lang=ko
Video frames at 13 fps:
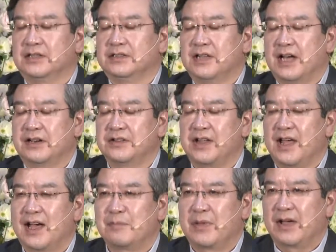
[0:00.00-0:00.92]
나는 내
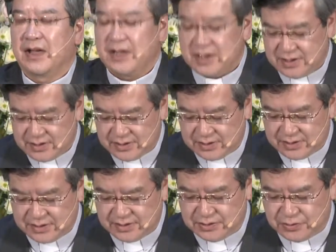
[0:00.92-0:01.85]
앞에
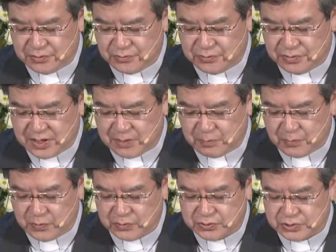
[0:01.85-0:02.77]
어, 영국의
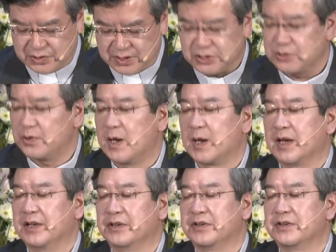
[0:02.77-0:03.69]
폭정에
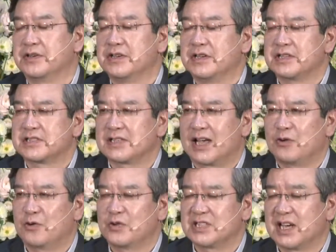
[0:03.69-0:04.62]
정항하여
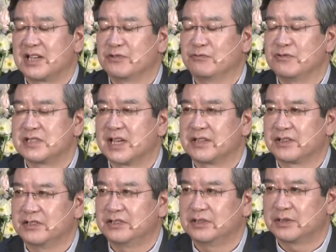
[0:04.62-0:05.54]
싸우고자 하는
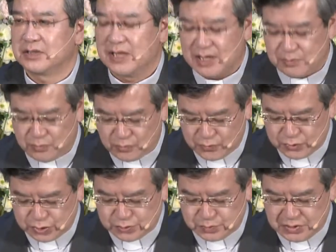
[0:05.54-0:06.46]
군사들을 내가 보고
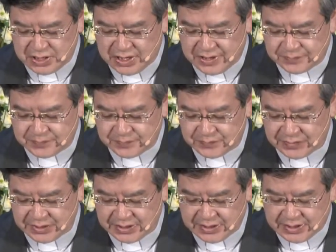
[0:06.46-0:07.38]
있습니다.
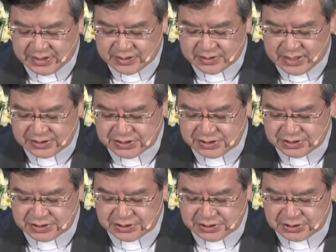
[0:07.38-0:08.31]

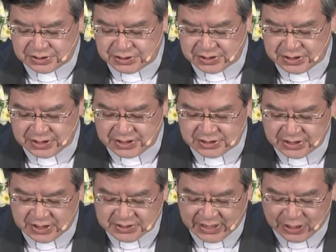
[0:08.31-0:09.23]
당신들은
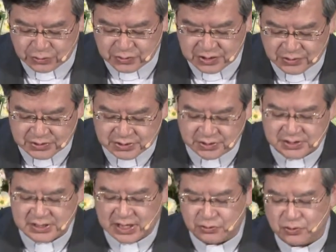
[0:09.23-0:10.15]
이제 자유인으로서
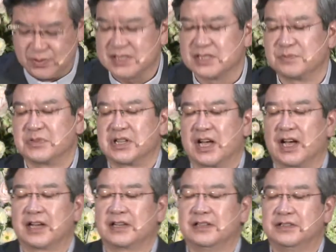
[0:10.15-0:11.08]
싸우러 왔습니다.